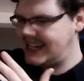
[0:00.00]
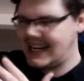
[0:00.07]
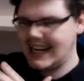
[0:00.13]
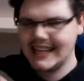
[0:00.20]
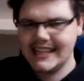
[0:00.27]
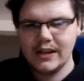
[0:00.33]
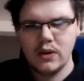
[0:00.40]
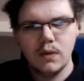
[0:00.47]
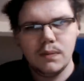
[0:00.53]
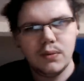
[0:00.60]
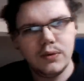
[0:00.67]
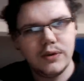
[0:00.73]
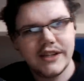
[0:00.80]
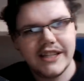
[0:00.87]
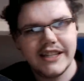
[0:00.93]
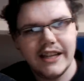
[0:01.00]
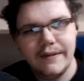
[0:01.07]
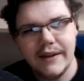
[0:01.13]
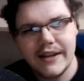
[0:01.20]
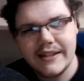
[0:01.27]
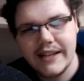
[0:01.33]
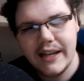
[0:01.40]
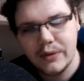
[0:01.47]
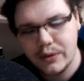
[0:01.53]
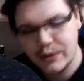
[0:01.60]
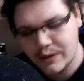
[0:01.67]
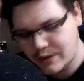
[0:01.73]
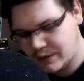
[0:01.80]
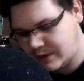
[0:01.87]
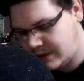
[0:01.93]
claquer le boule de ses adversaires de
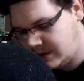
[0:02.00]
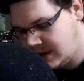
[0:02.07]
temps en temps,